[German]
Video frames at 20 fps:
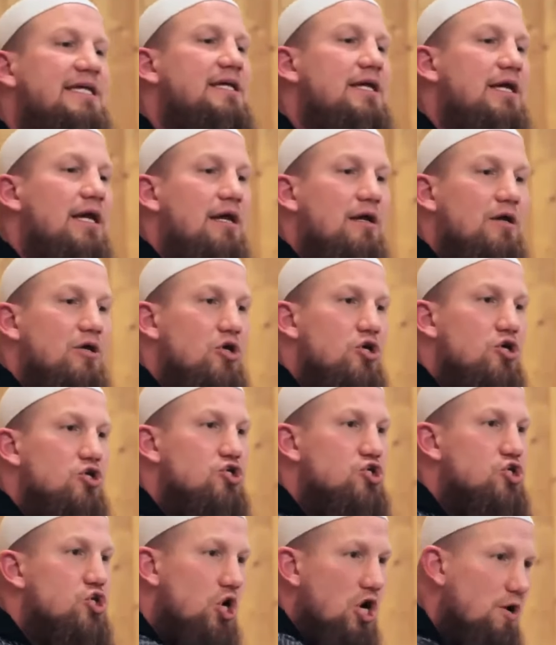die
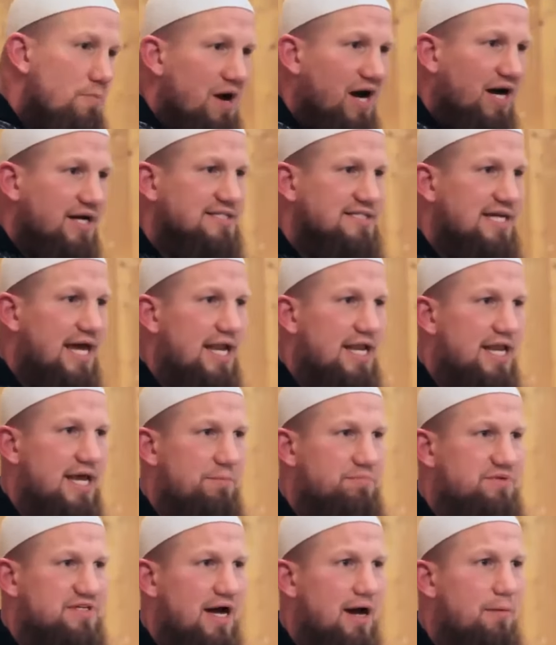Schlimmeres
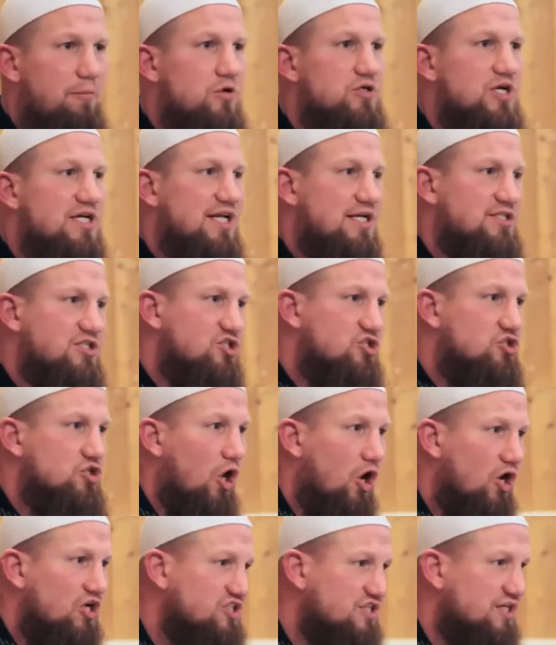erlebt haben. Oder dass es
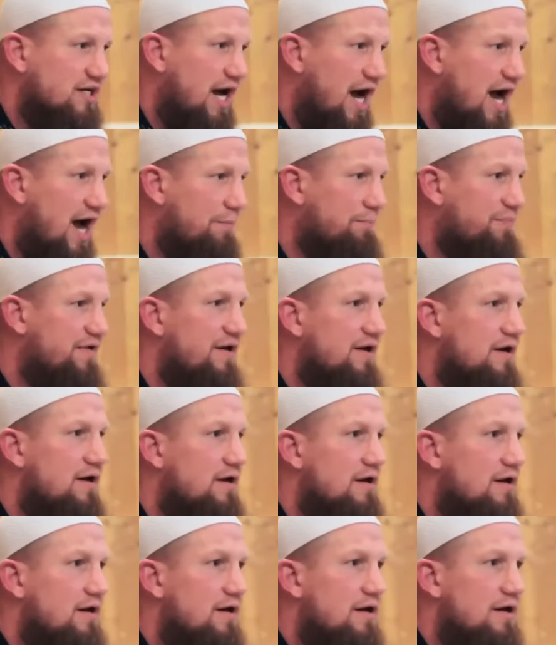Leute gab,
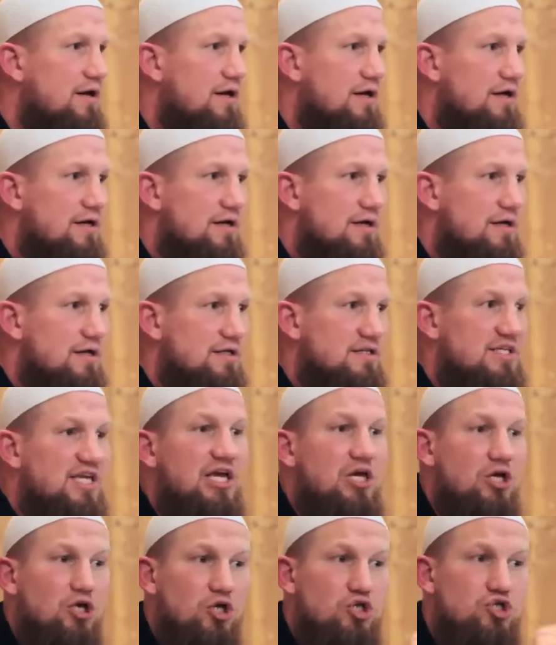
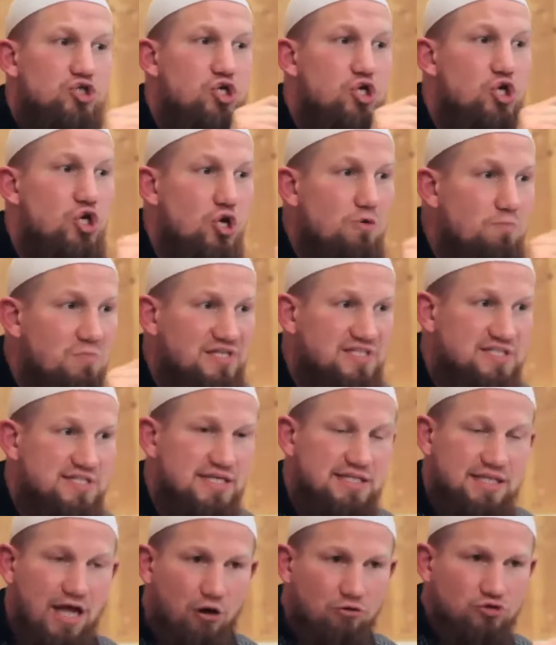die
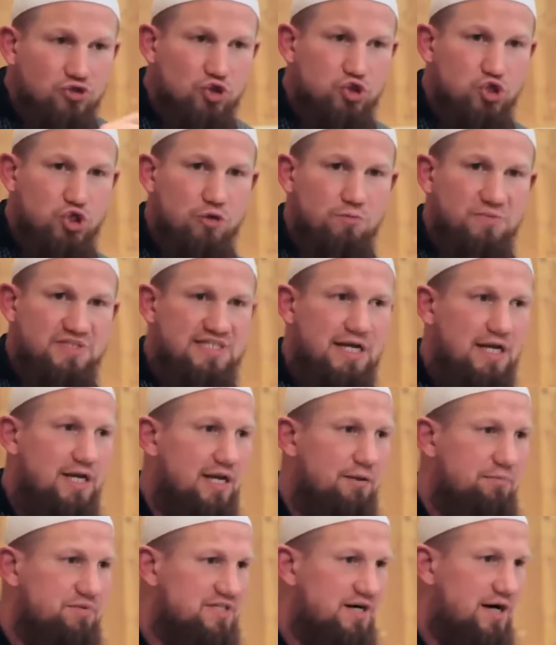Schlimmes, genauso Schlimmes
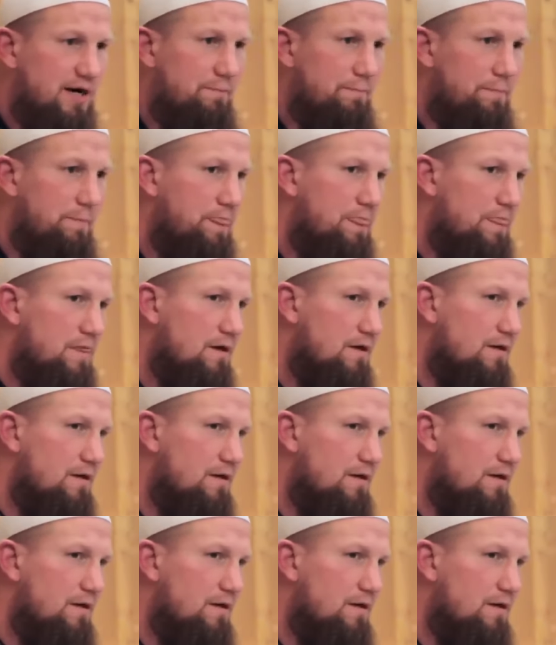erlebt haben.